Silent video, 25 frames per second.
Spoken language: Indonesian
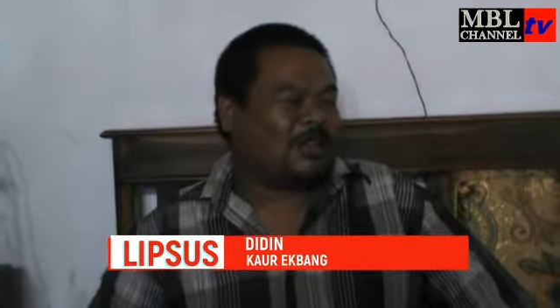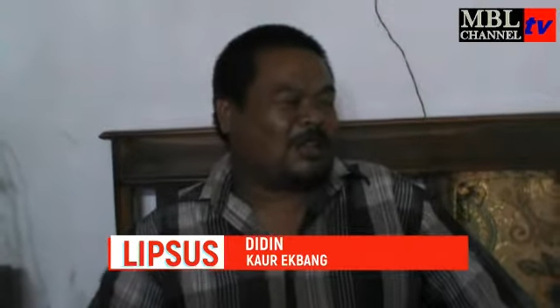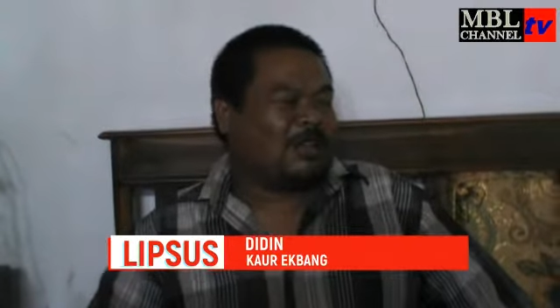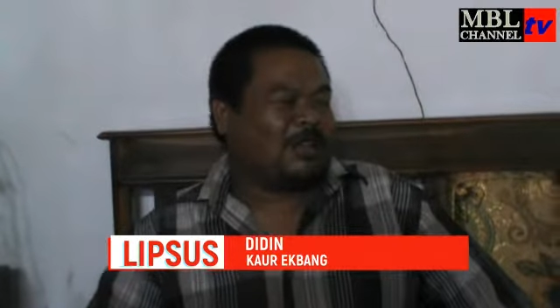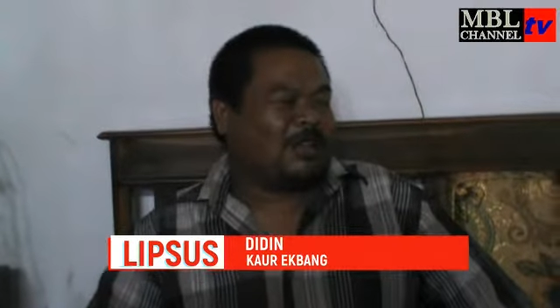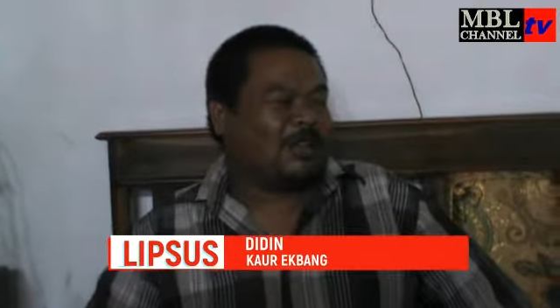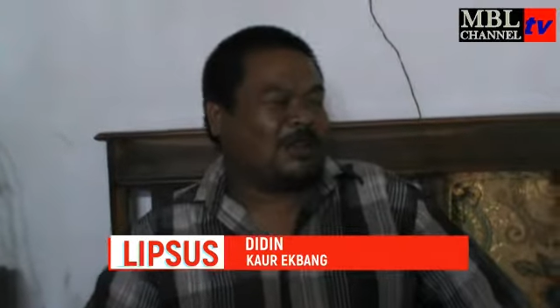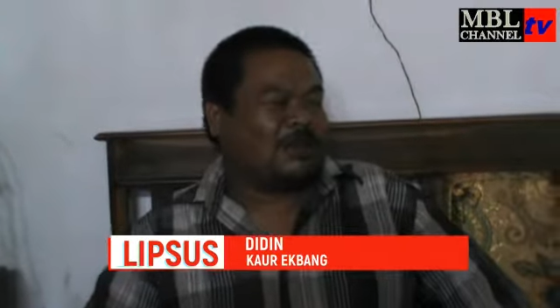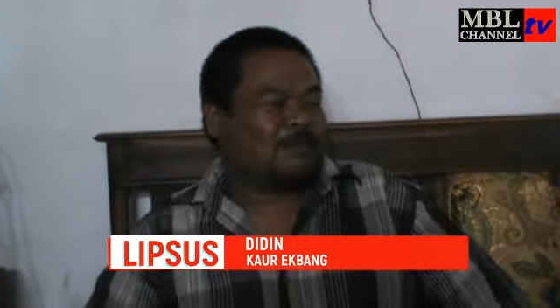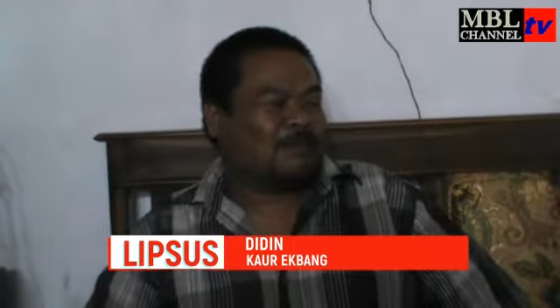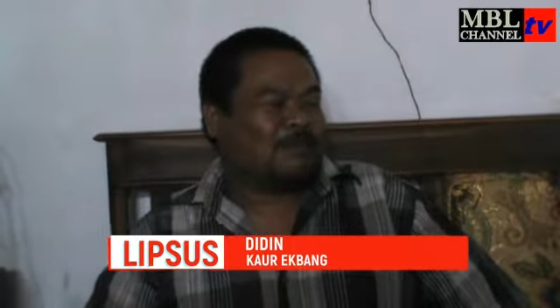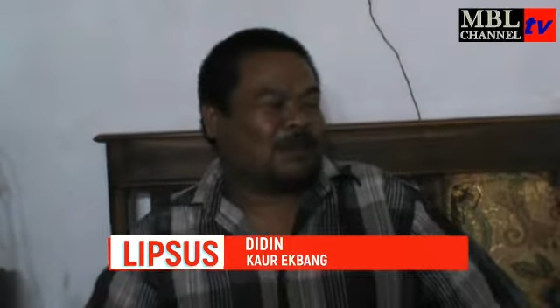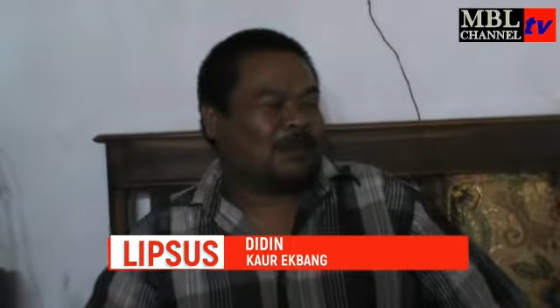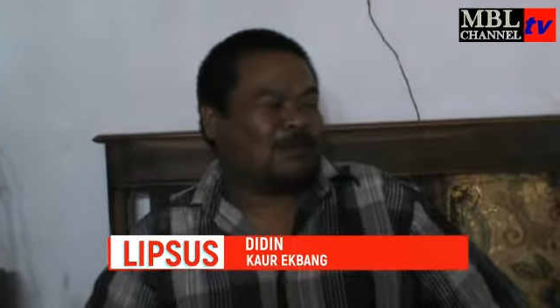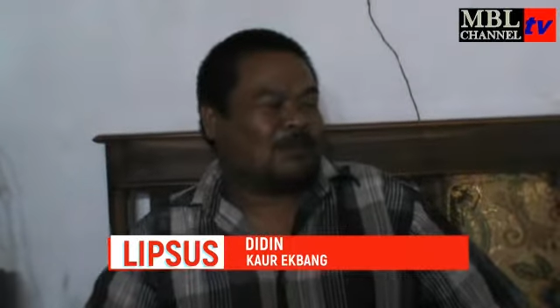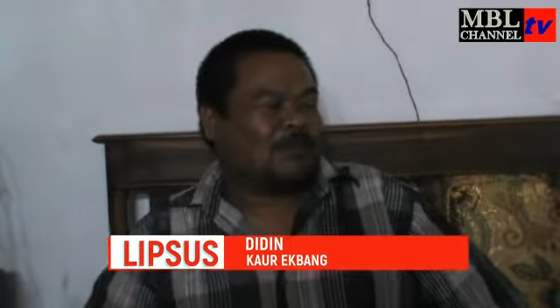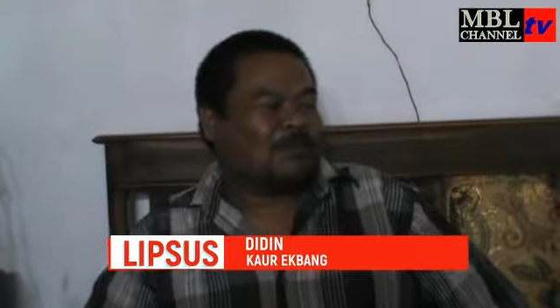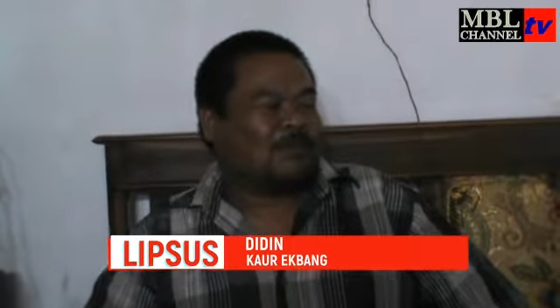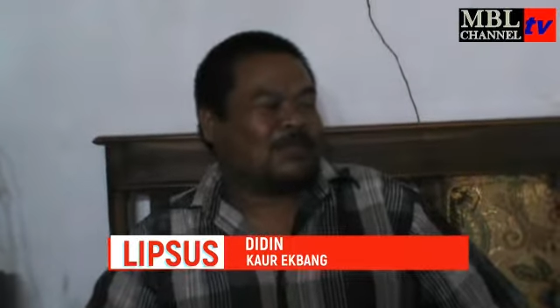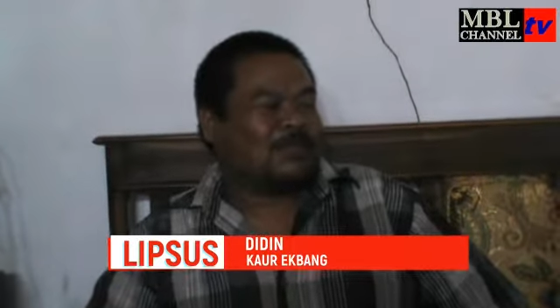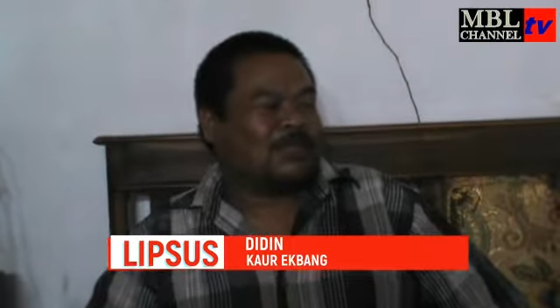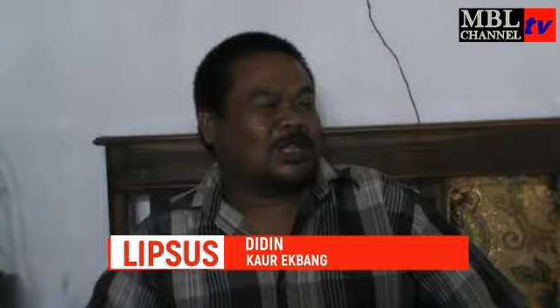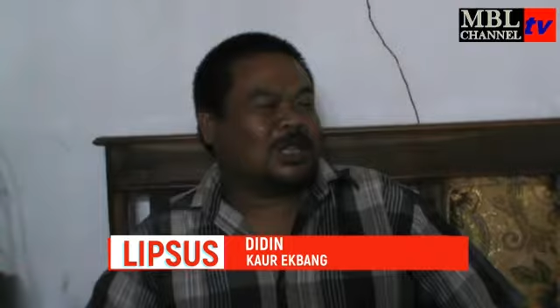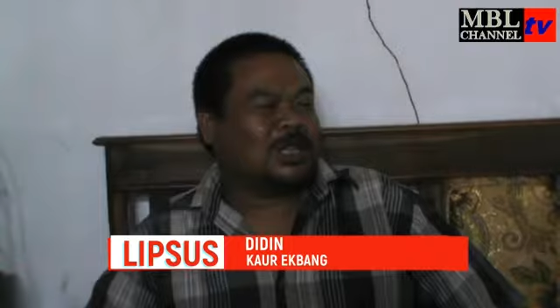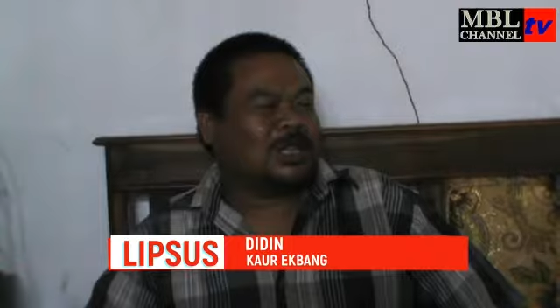tadinya
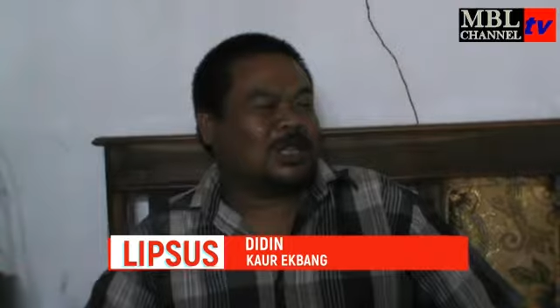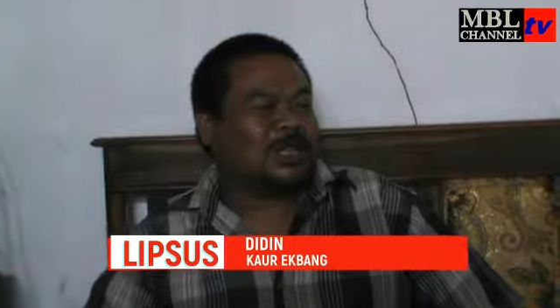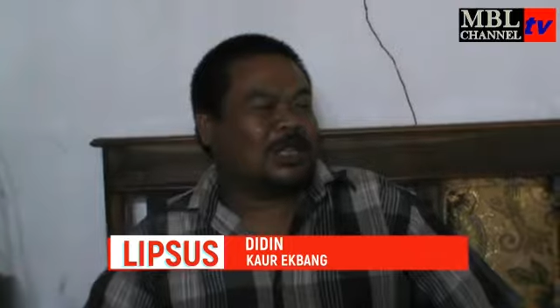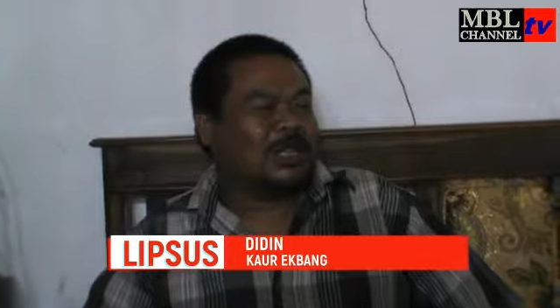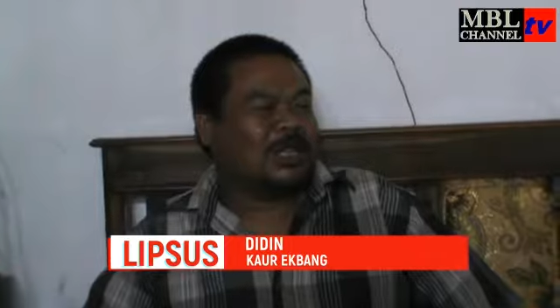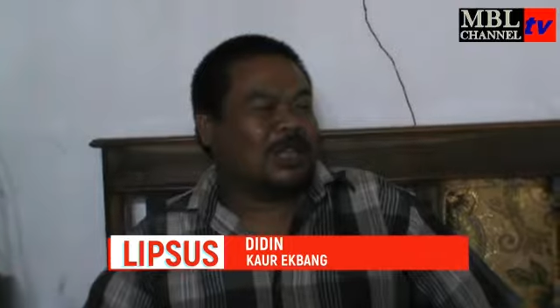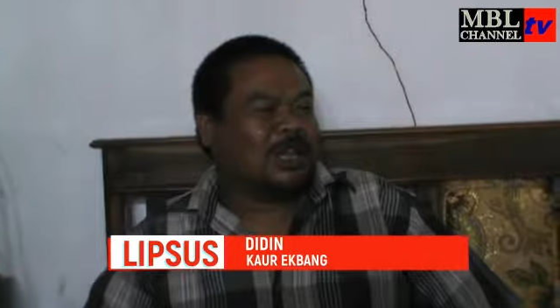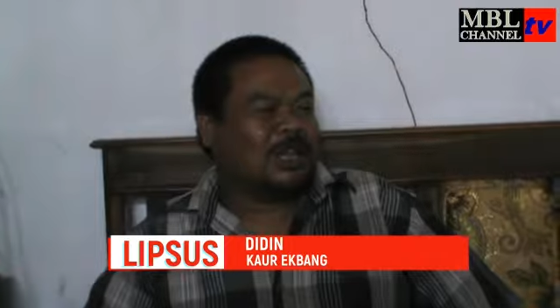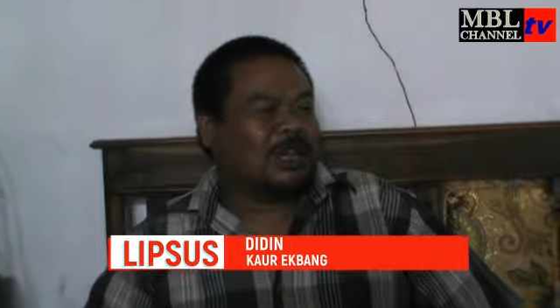penduduk sini